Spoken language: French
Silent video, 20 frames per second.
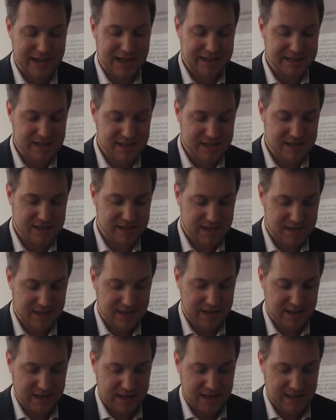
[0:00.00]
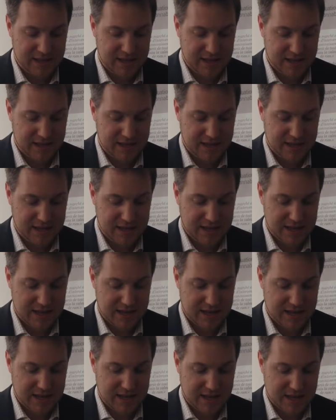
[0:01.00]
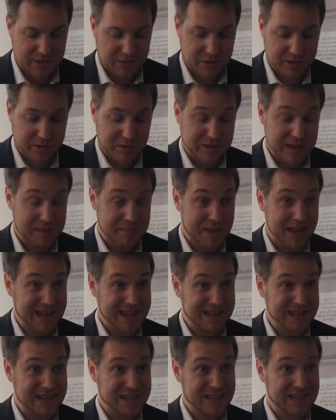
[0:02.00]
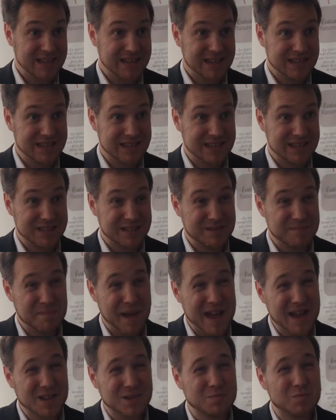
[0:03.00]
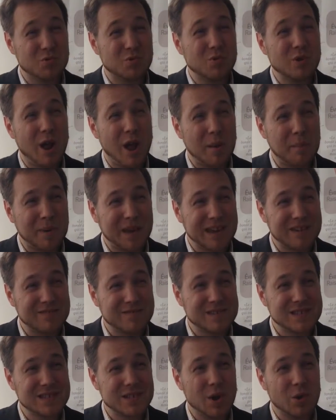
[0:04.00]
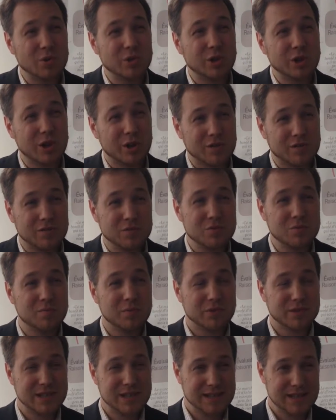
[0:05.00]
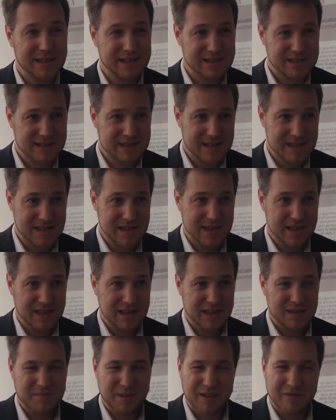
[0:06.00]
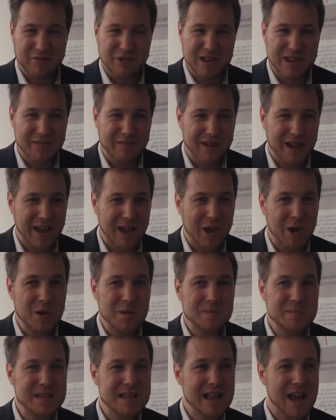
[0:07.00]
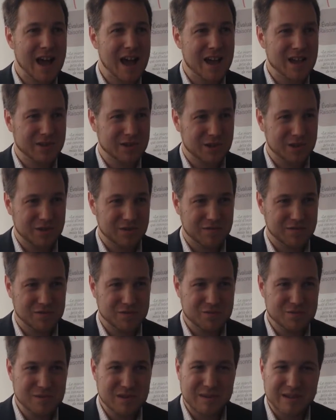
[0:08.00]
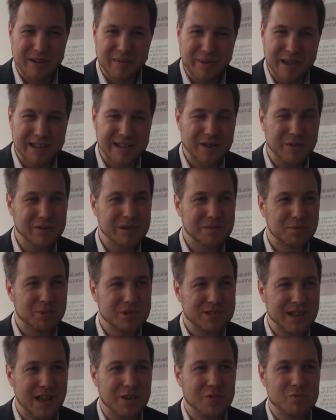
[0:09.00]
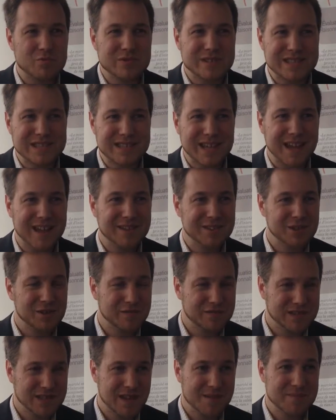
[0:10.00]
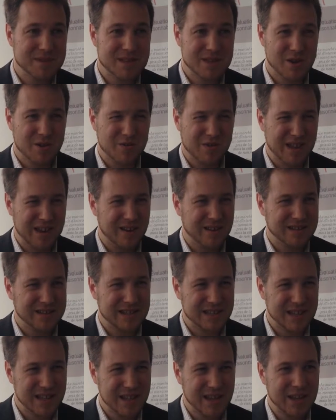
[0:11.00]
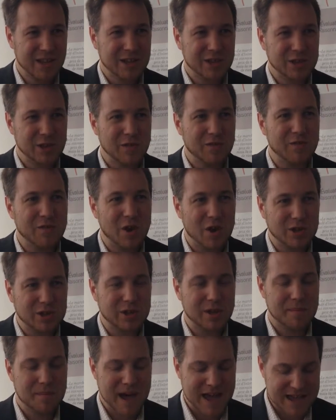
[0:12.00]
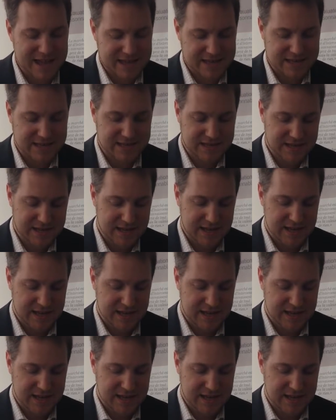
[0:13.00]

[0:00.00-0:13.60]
la dette. Et ensuite, on apprend qu'ils baissent beaucoup leurs prévisions de revenus pour cette année. Ils prévoyaient faire un milliard de revenus et là maintenant, on est plus dans le 800, 900 millions, alors de fortes baisses.